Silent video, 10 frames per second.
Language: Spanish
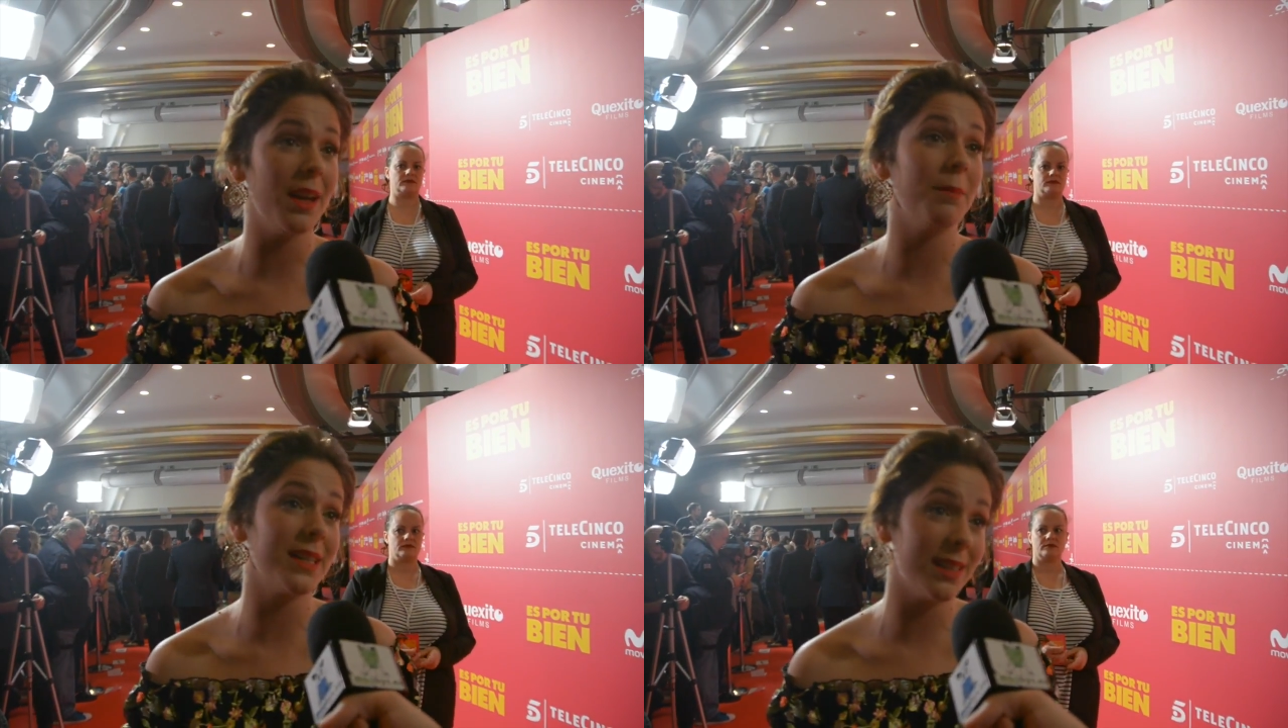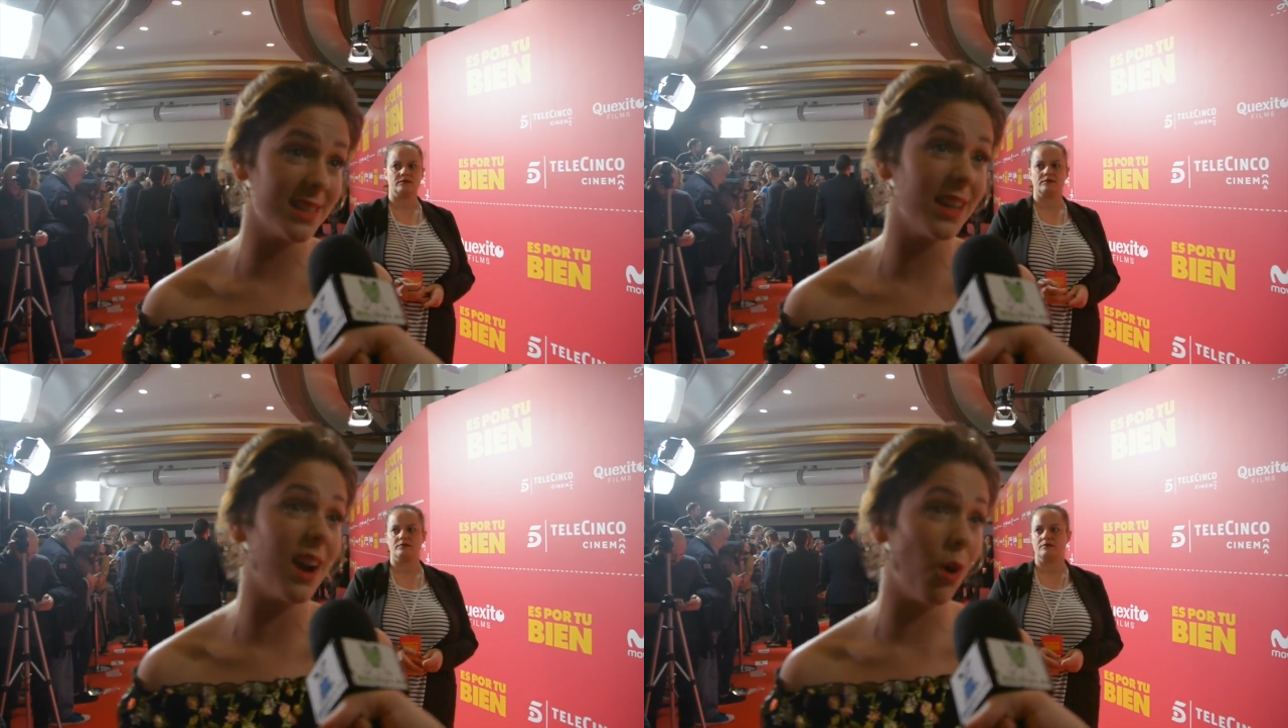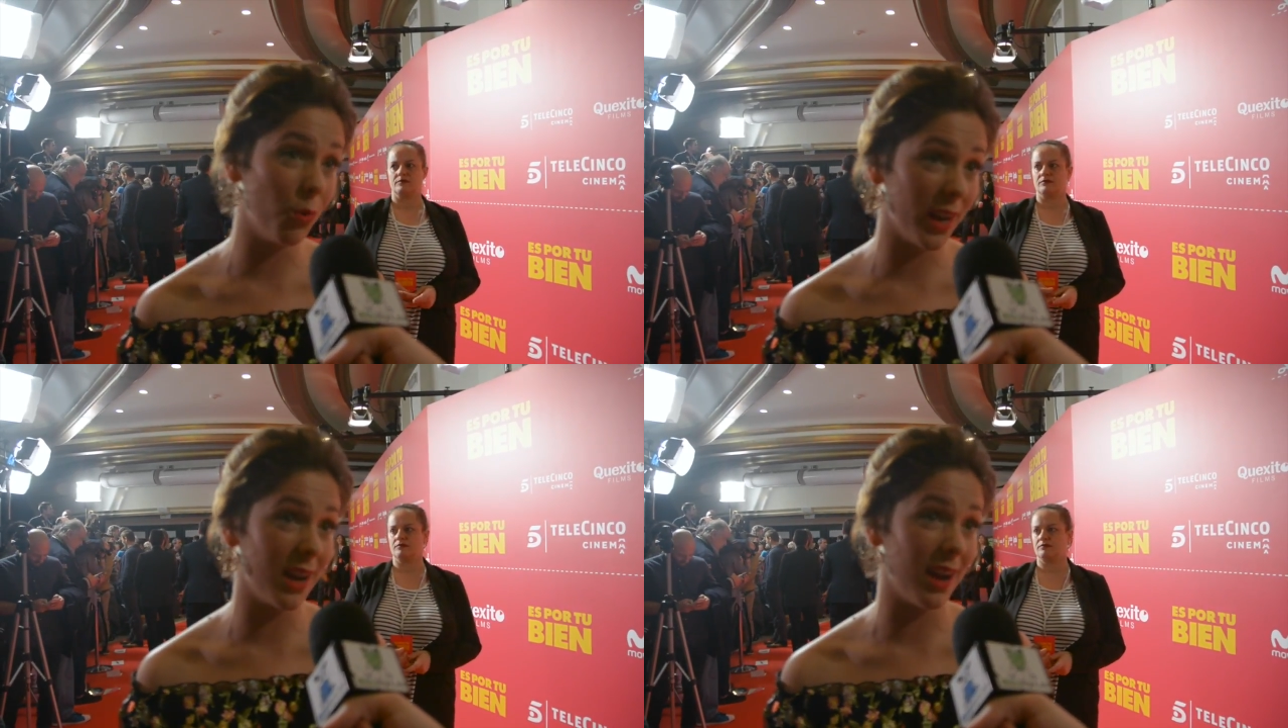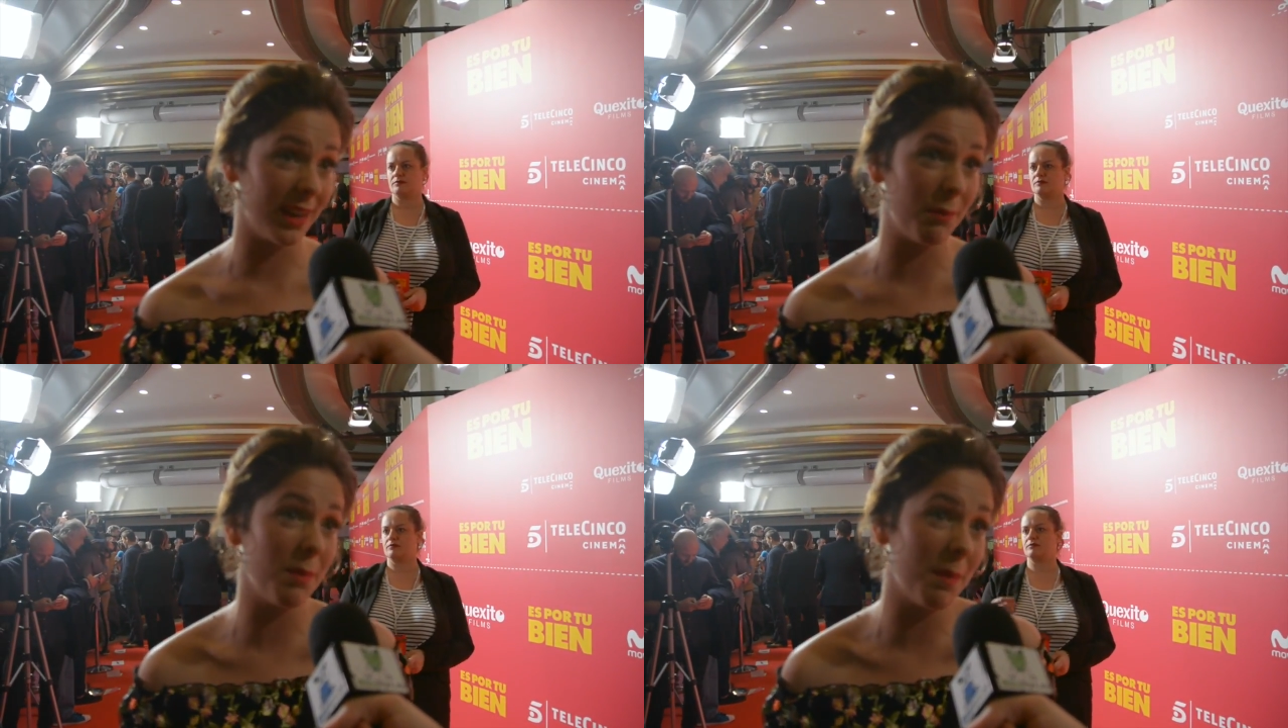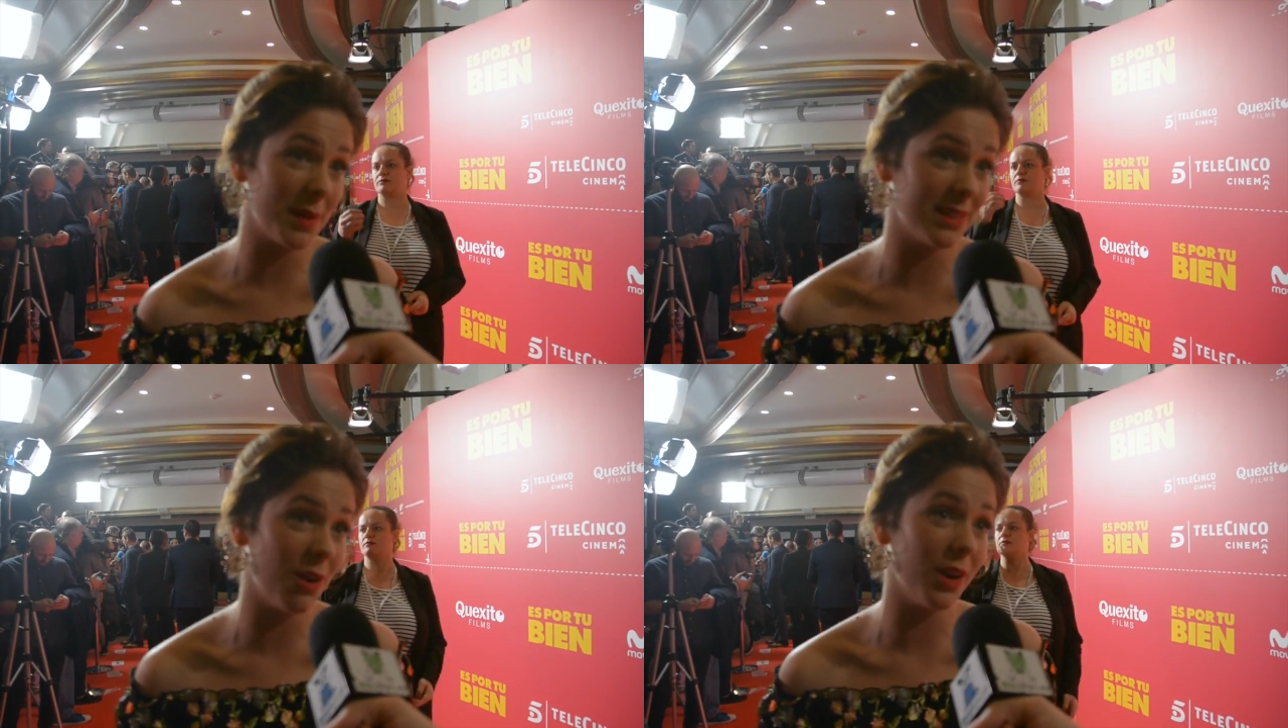y más si es hija única, que a mí me ha
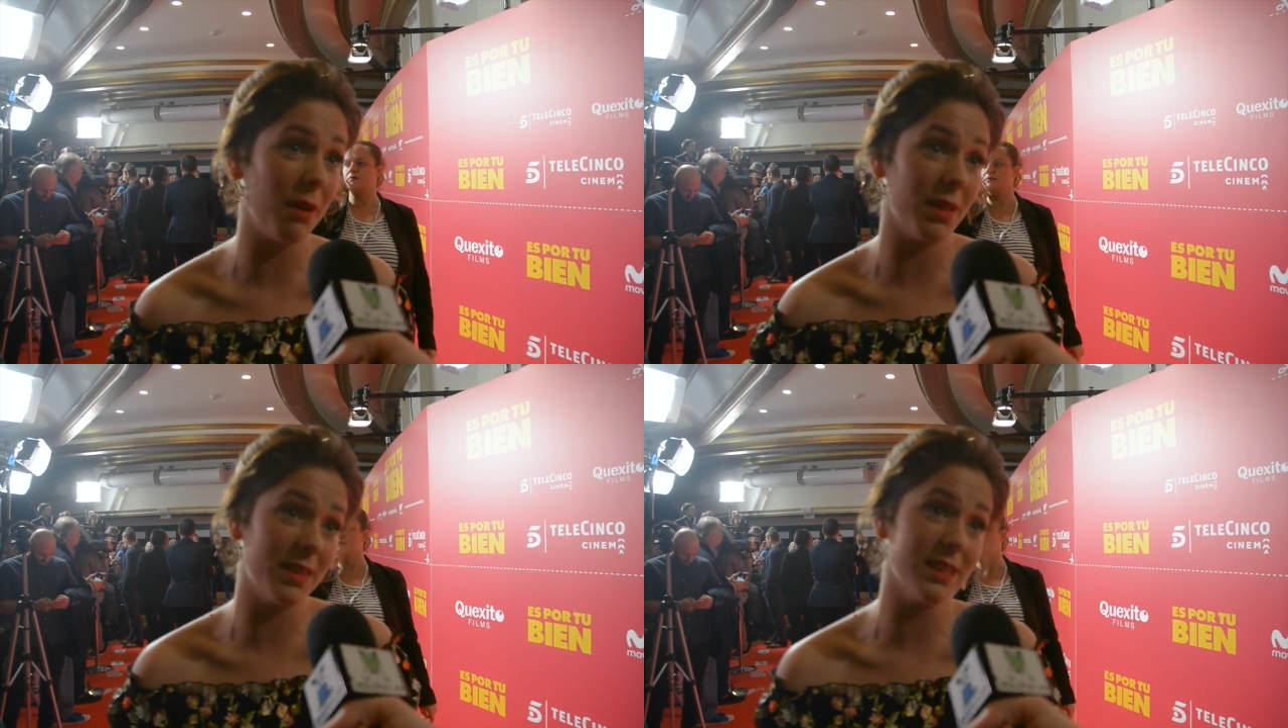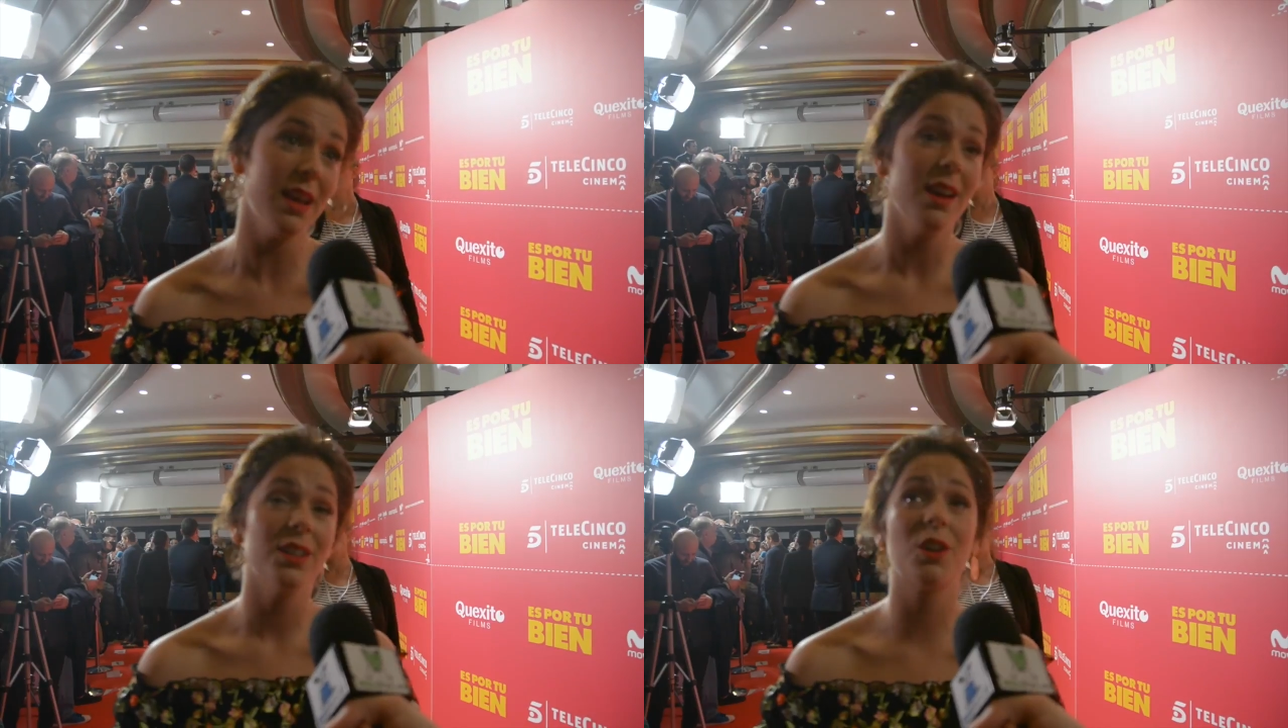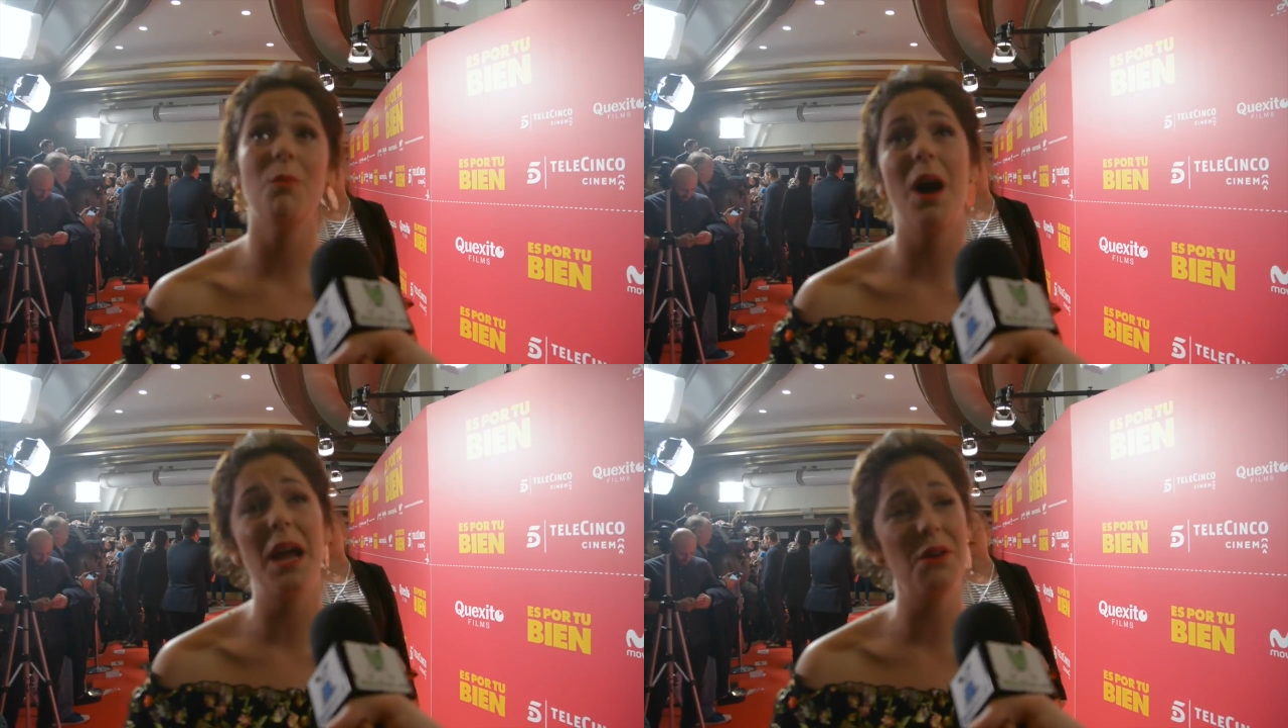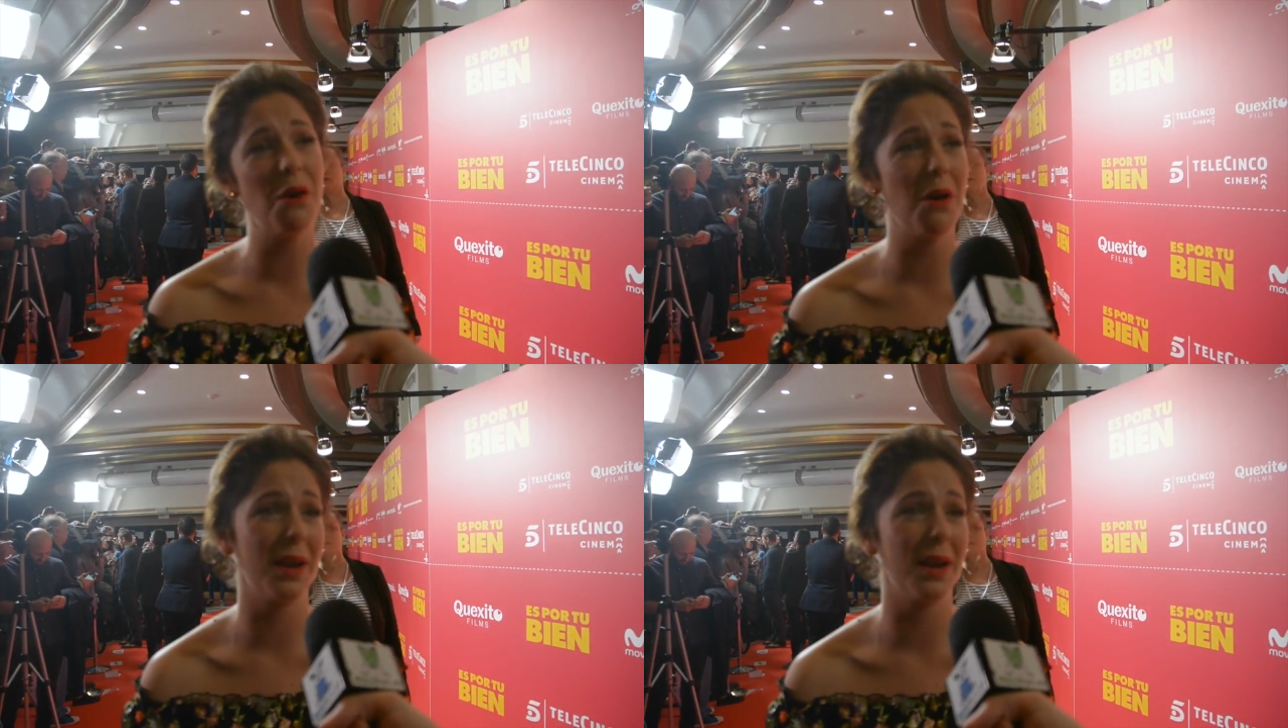pasado que a veces es como, ay, no,